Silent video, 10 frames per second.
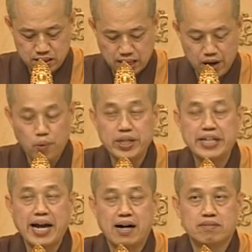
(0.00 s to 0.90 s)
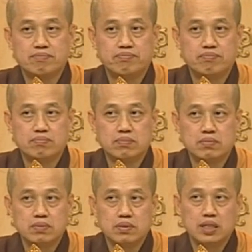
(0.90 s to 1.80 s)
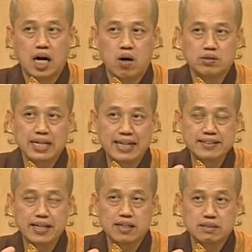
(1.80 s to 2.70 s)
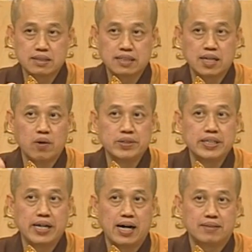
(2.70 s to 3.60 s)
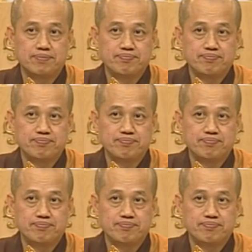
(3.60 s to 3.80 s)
它有力量，你要有禅定，它才有力量。